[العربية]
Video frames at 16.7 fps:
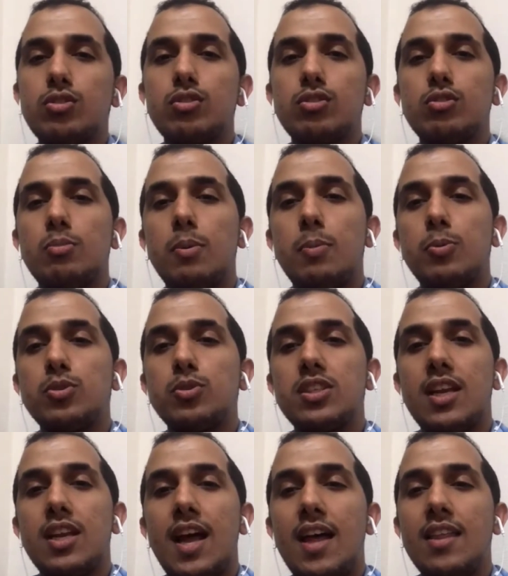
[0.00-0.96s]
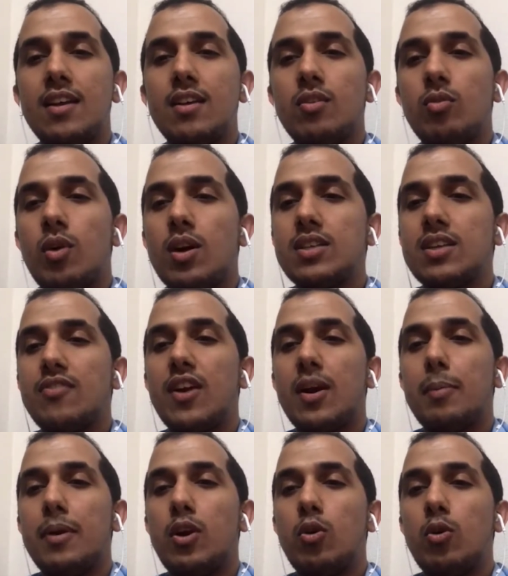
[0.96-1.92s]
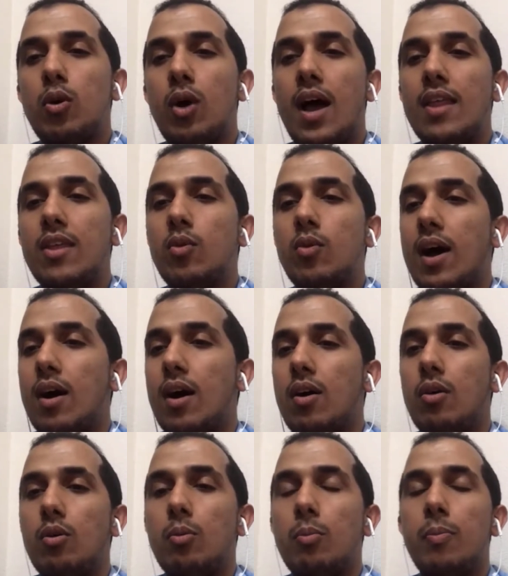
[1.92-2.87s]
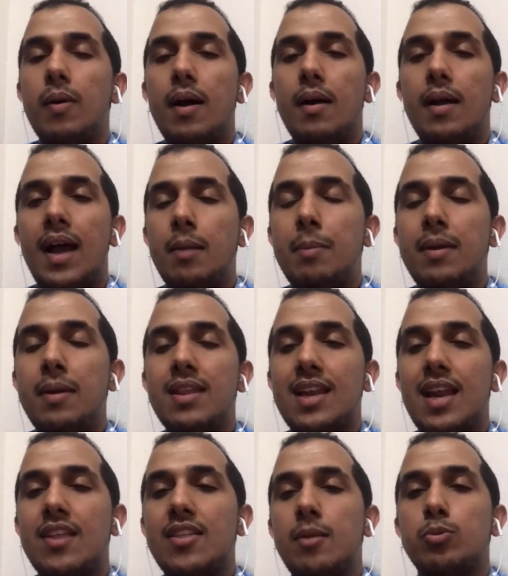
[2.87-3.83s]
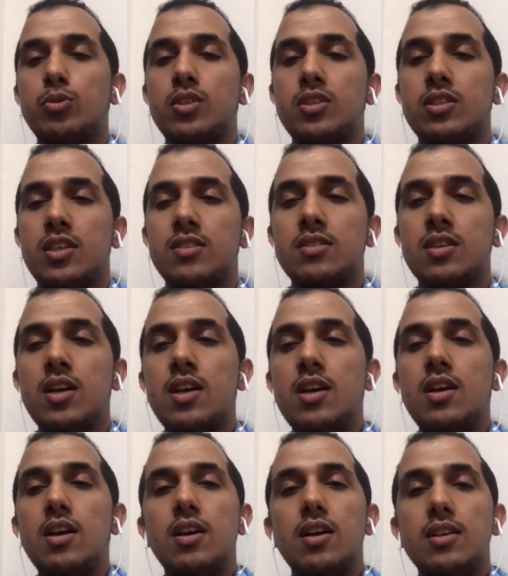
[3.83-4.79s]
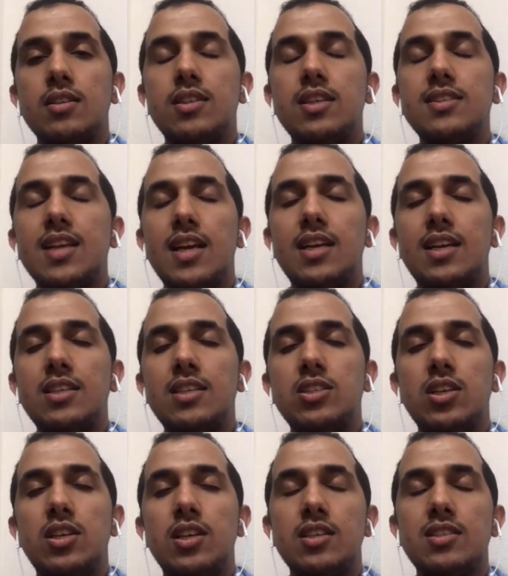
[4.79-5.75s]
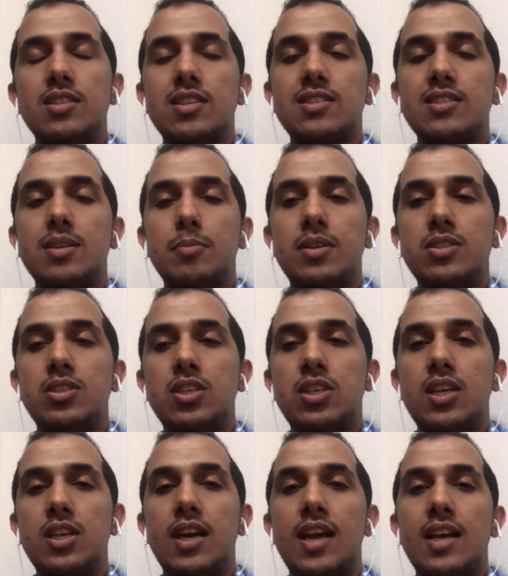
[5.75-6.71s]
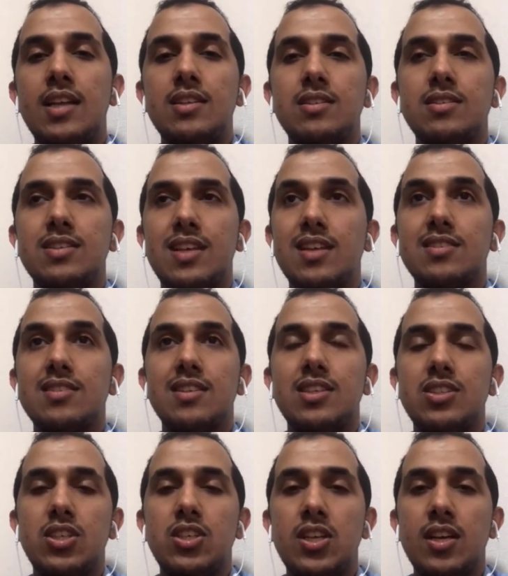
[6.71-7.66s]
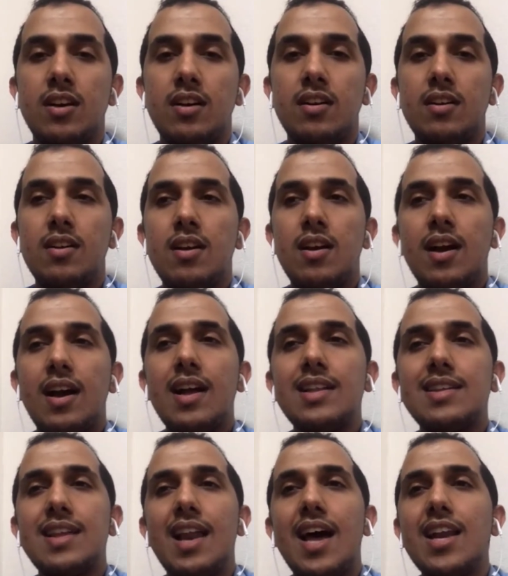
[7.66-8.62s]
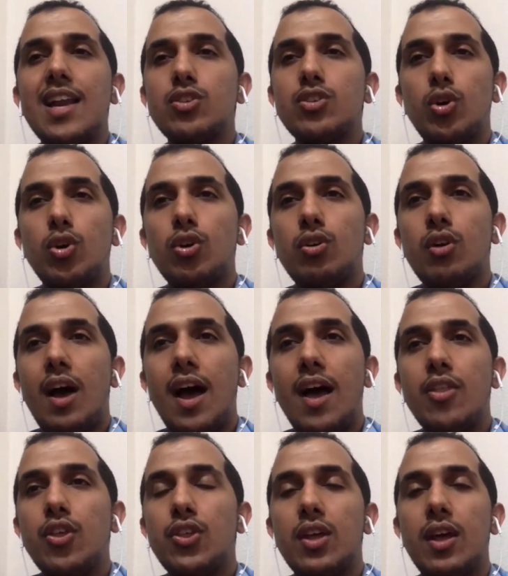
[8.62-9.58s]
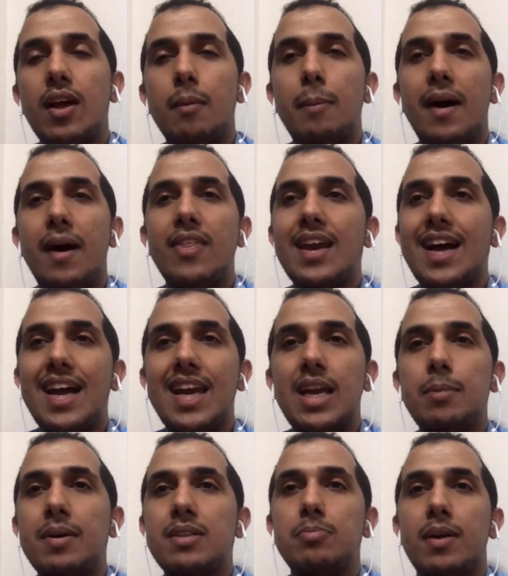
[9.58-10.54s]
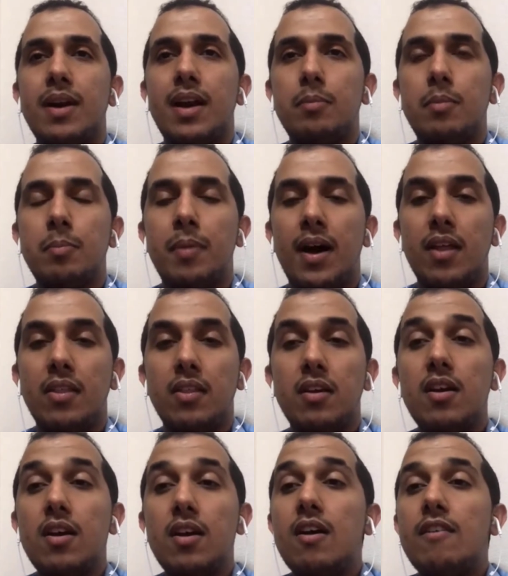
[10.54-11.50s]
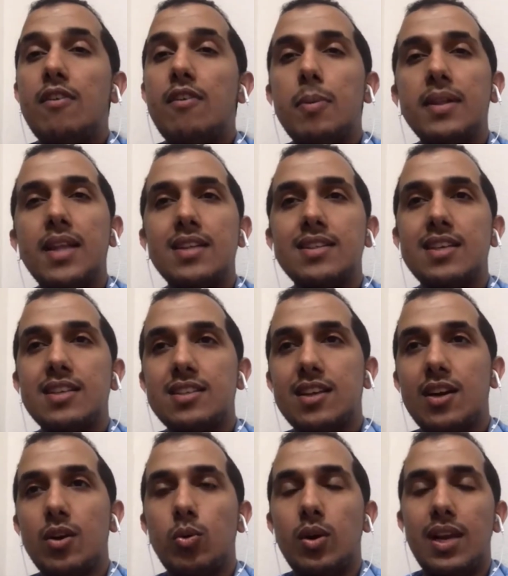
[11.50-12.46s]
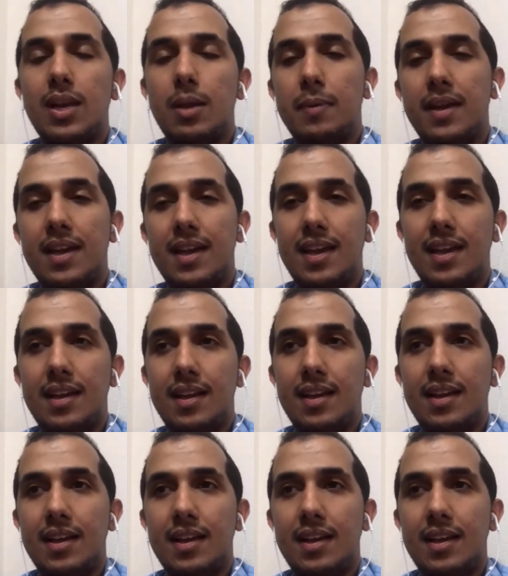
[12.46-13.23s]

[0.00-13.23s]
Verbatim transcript: ايش يقصد بالبوزيشن هذه؟ ايش الفرق بينه هذه يعني بين الثلاث البوزيشنز؟ ديزاين انجينير، سيستم انجينير، اند سيلز انجينير. قلت انا اشعر انه هذا بعضها قريبه مره من بعض. فبدات هي تروي لي